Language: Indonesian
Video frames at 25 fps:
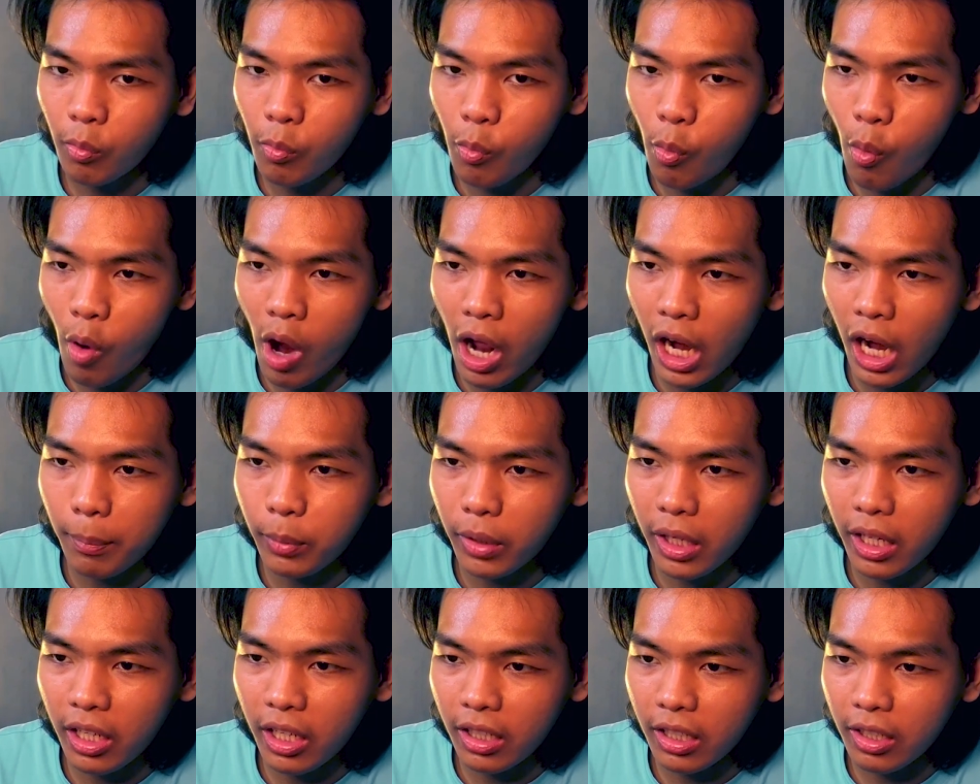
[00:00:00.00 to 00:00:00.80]

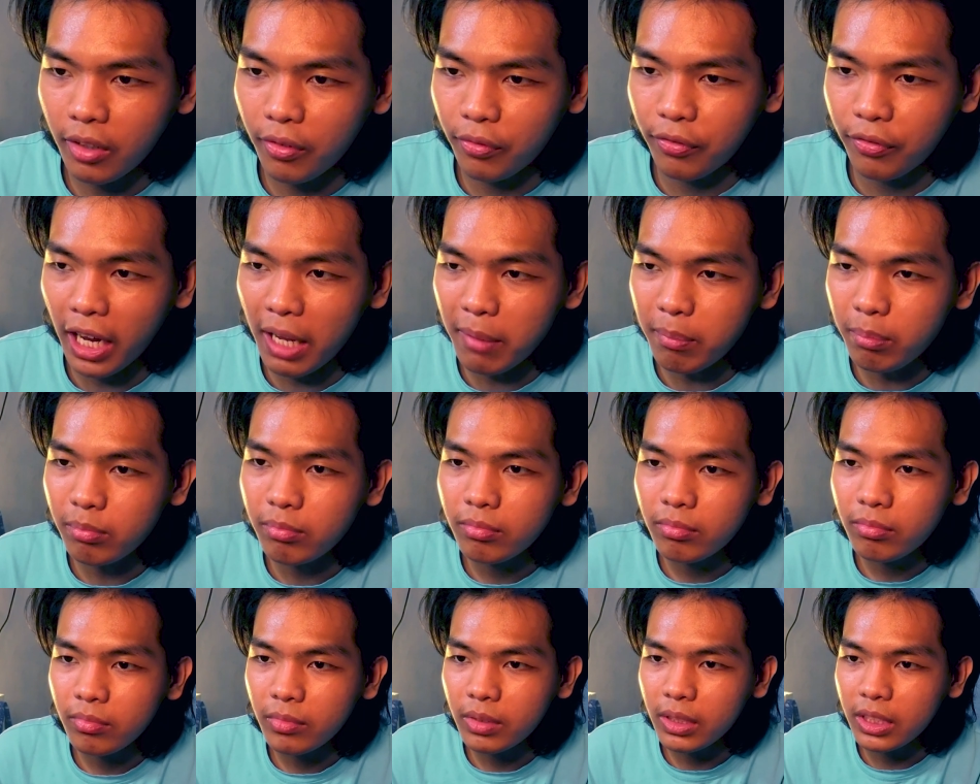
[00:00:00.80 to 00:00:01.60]
Walaupun akan ngeframe,
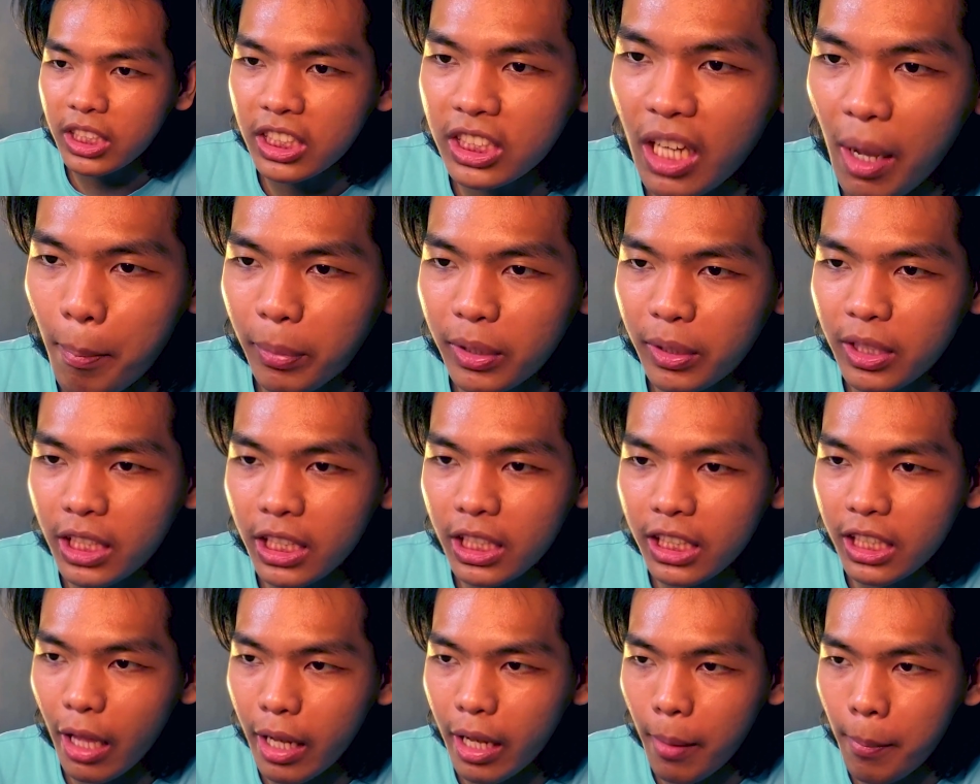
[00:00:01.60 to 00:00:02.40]
yang
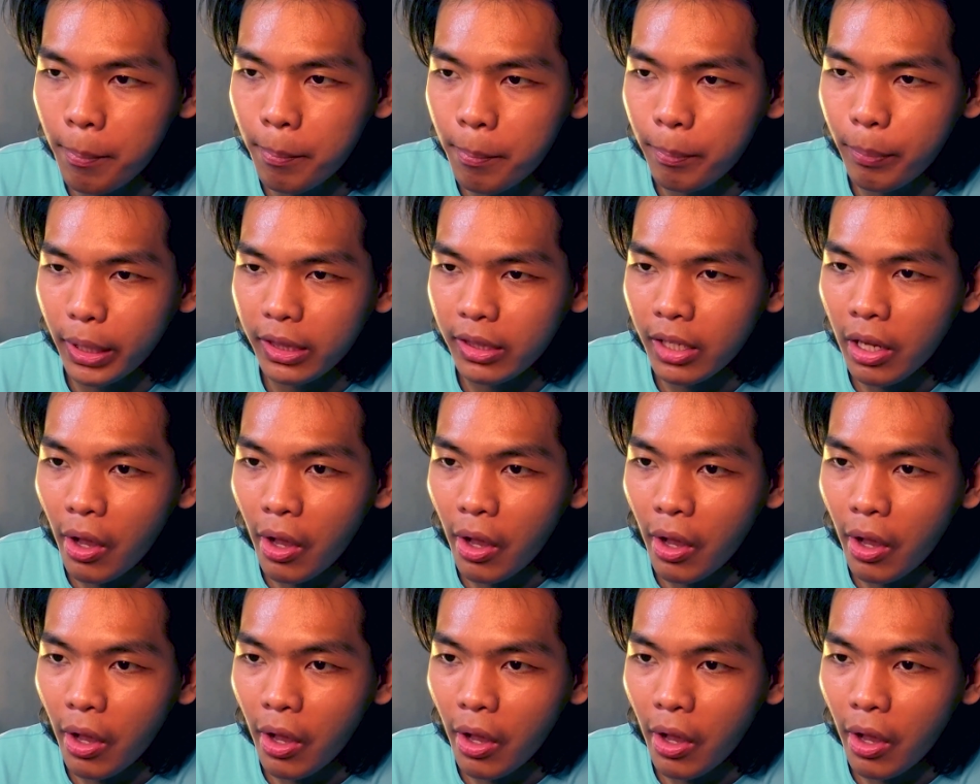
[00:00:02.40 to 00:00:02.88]
penting kita dapat